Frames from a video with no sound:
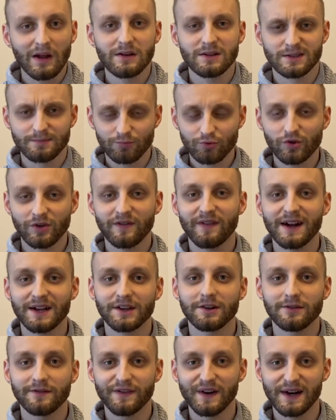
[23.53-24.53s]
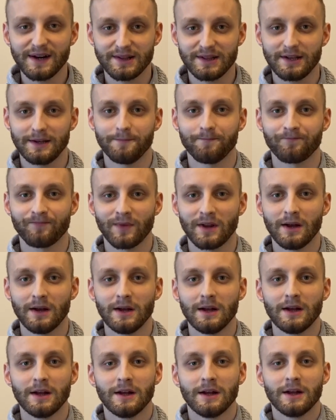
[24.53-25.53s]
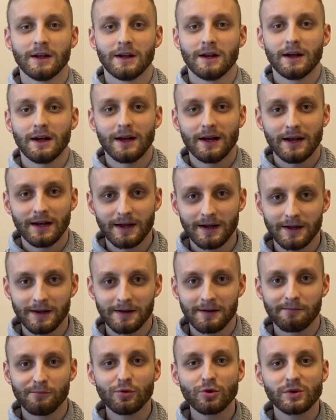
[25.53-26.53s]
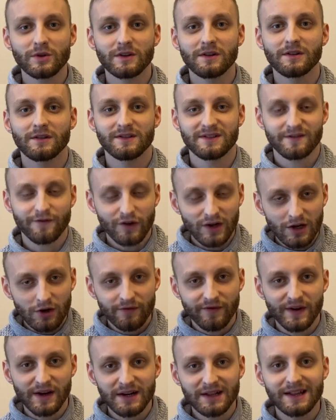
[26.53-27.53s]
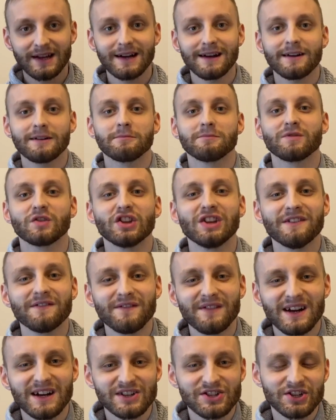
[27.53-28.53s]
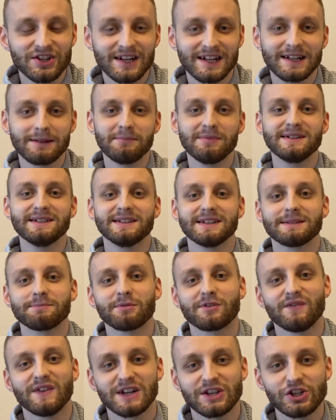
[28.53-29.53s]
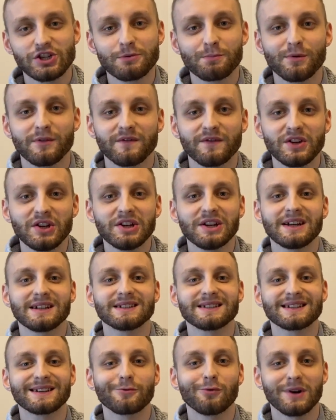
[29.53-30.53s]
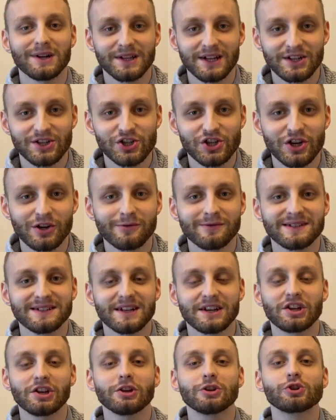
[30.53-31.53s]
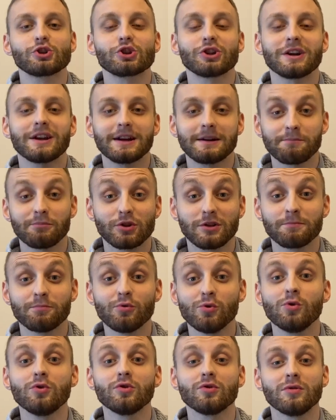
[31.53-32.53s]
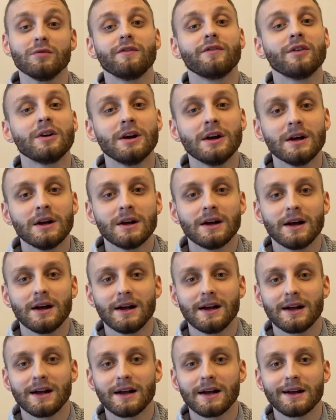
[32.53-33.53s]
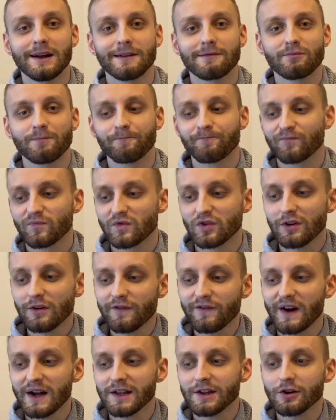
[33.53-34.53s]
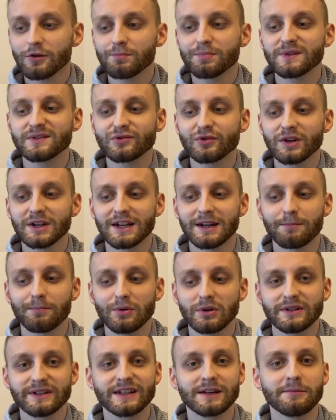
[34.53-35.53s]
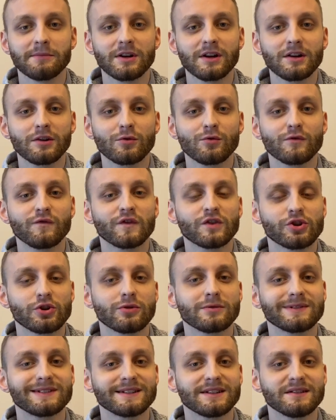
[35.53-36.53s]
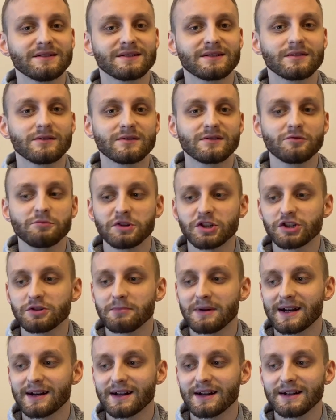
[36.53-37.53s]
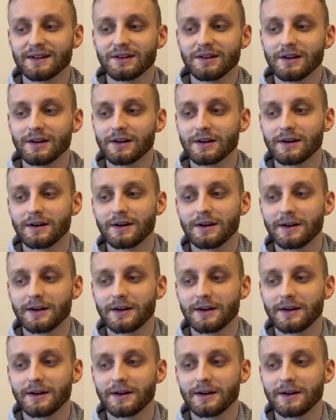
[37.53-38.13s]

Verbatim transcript: zbudowanie oferty. E, Twoja oferta, nieważne jaki biznes prowadzisz, powinna składać się z takich czterech podpunktów. E, to fajnie opisuje na polskim rynku w książce Zrozumieć Marketing e,